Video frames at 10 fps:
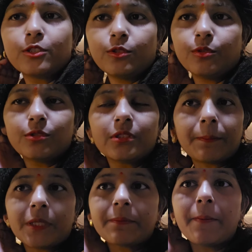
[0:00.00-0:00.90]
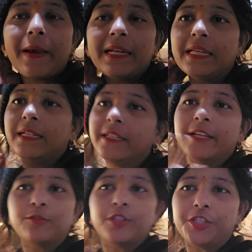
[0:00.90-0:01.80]
तो तब तक मैं पहले है ना
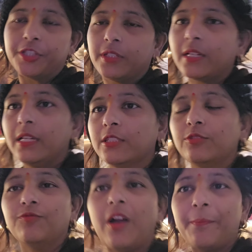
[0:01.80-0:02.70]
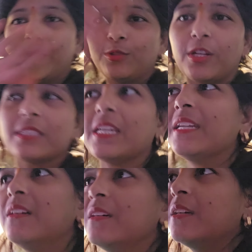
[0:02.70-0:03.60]
डेकोरेशन कर लेती हूँ वहाँ पर थोड़ा सा है
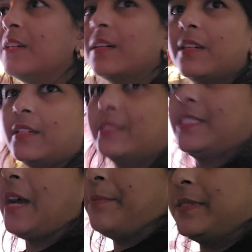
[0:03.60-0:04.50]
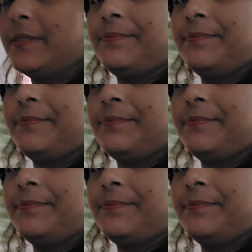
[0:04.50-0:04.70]
ना यहाँ पर